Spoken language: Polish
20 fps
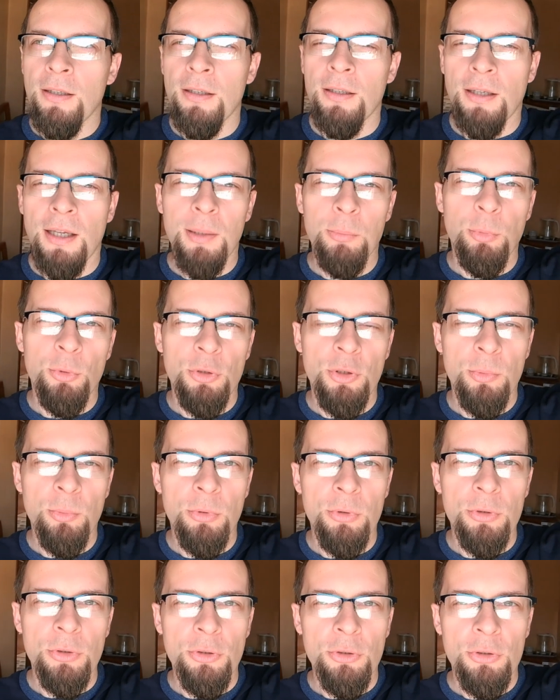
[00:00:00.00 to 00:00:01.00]
albo się
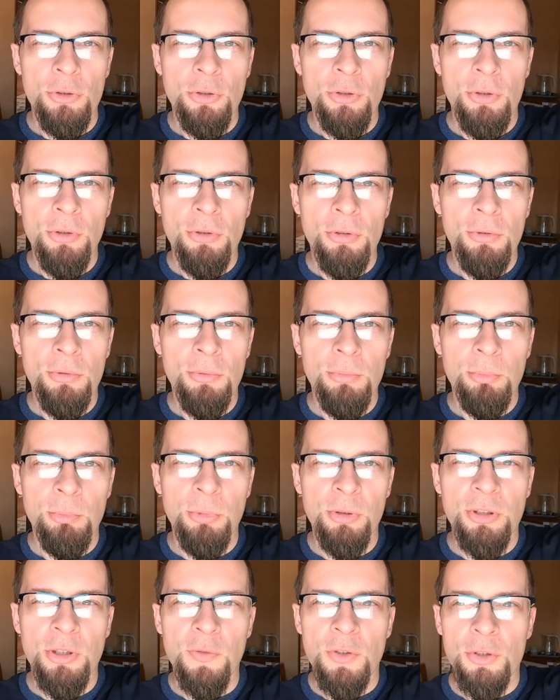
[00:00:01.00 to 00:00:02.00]
boisz, bo
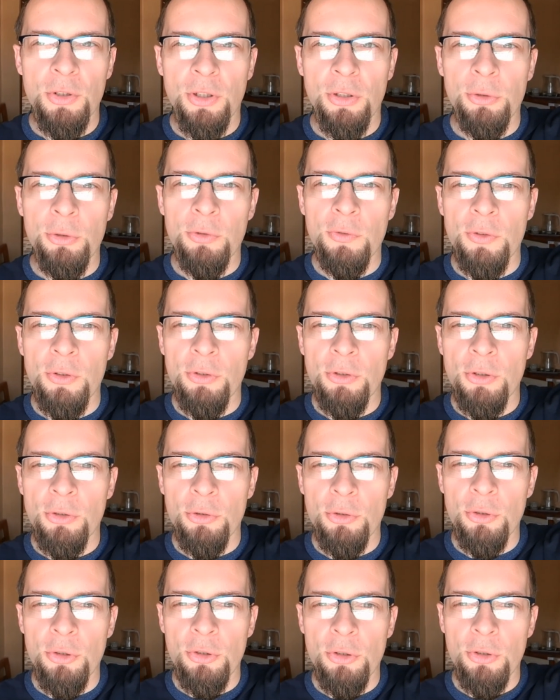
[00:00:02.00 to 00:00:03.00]
nie wiesz, jak to wyjdzie,
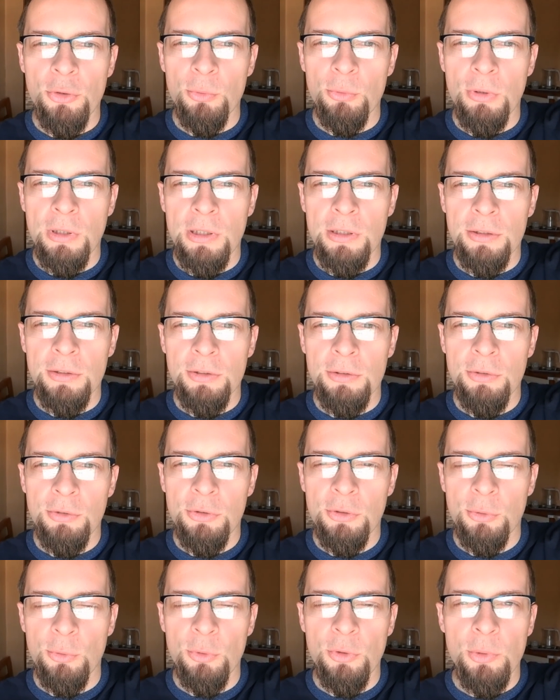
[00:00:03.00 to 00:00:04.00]
czy ci się uda,
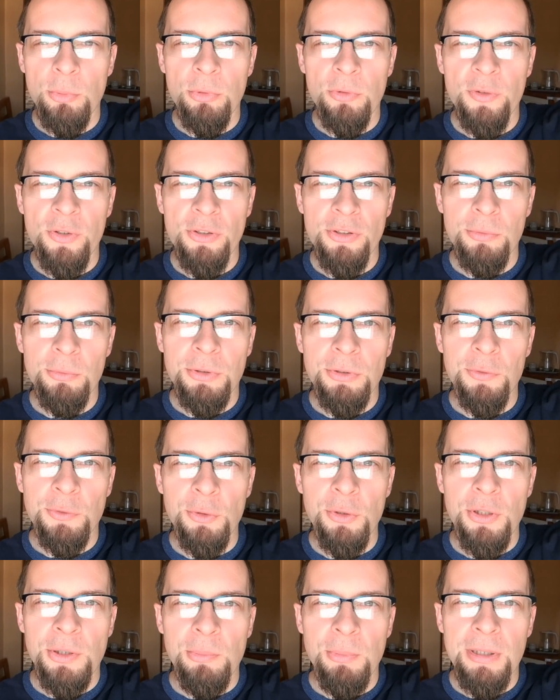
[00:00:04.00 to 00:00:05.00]
co ludzie powiedzą na
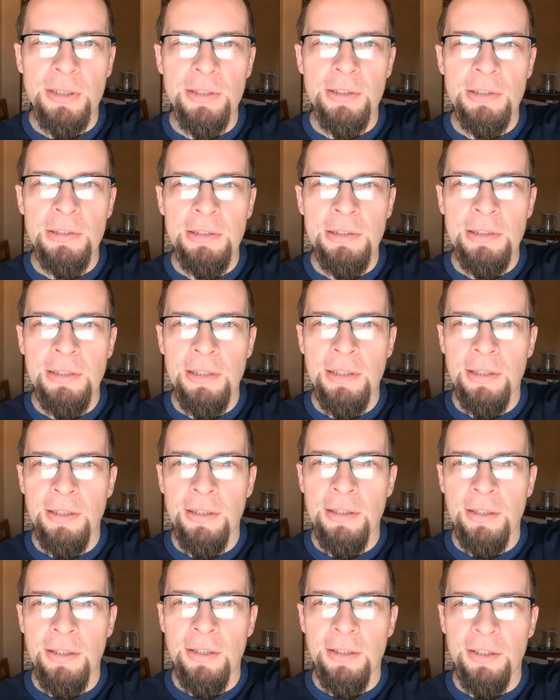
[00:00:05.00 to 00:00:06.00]
Twój temat,
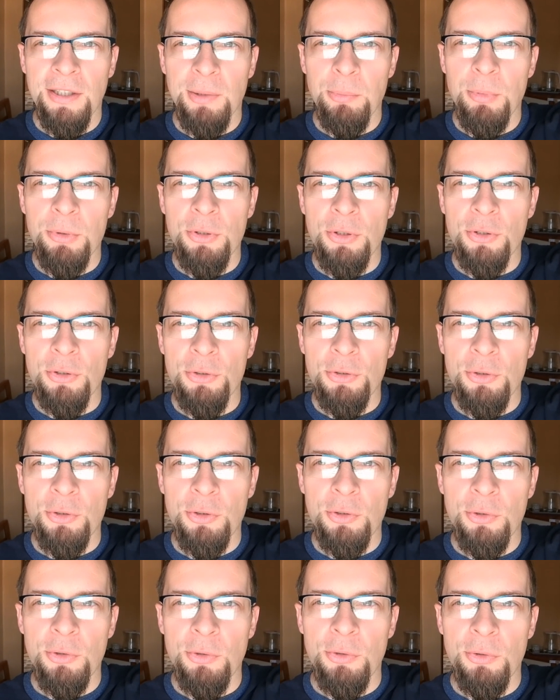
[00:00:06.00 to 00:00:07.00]
jak
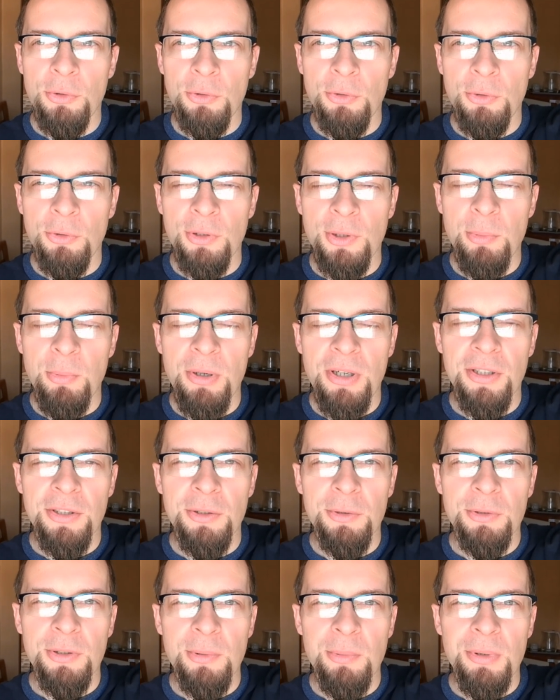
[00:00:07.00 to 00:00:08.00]
będziesz odebrany,
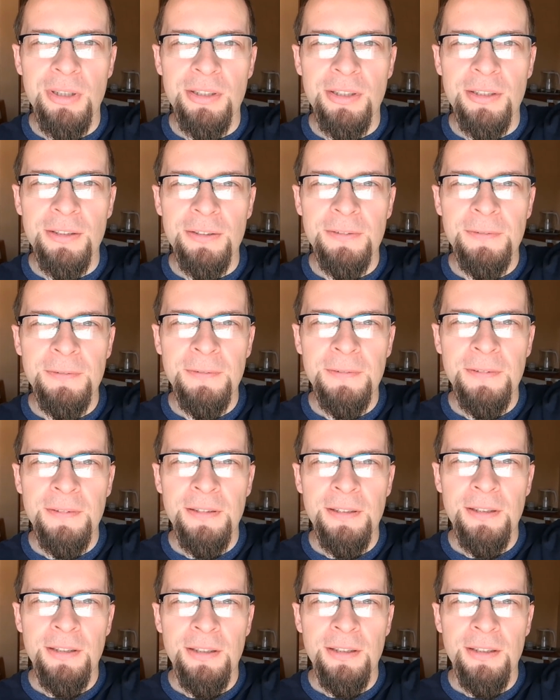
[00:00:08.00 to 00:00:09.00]
odebrana.
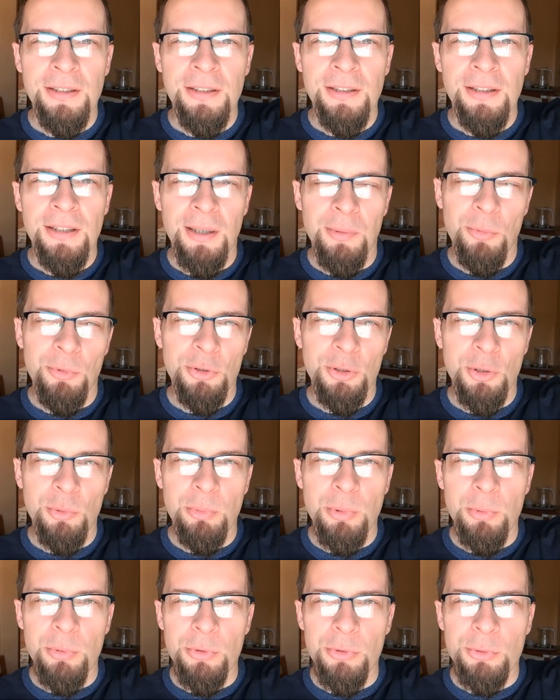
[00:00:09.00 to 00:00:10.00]
A może to
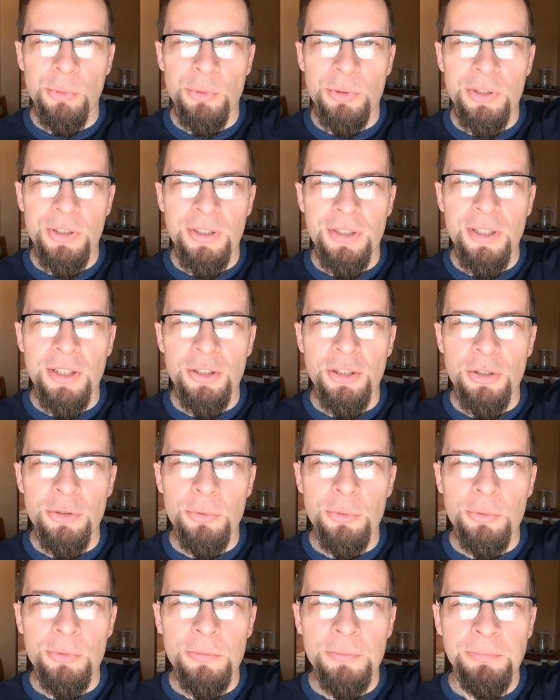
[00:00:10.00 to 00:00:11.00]
po prostu strata
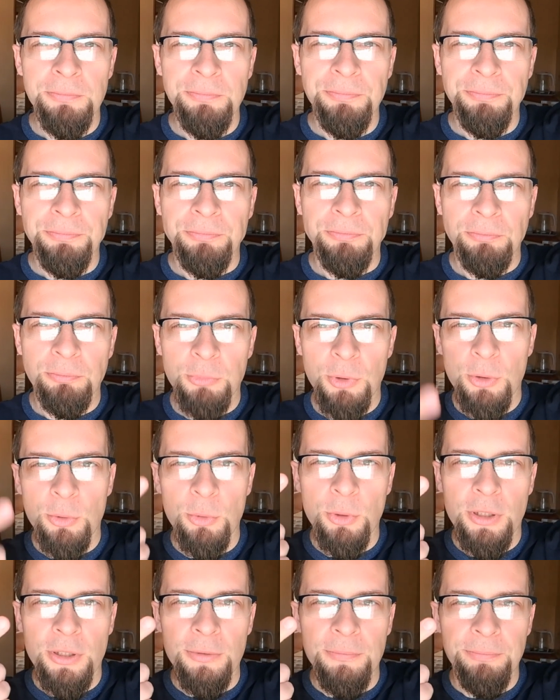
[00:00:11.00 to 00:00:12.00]
czasu. Po
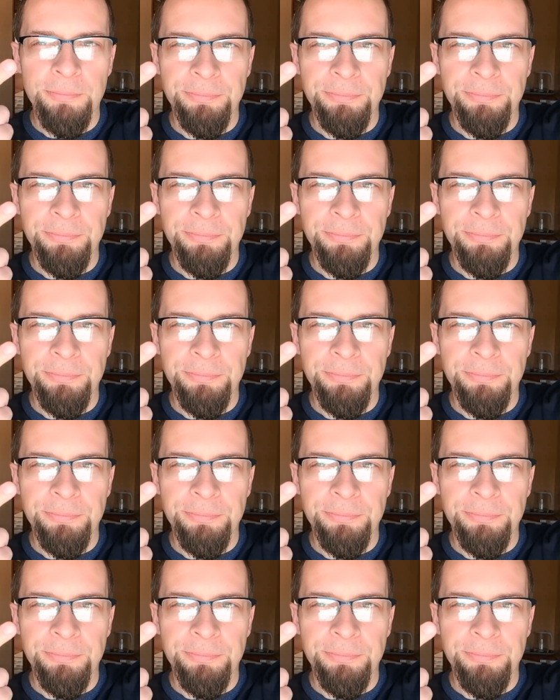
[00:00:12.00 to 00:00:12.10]
drugie,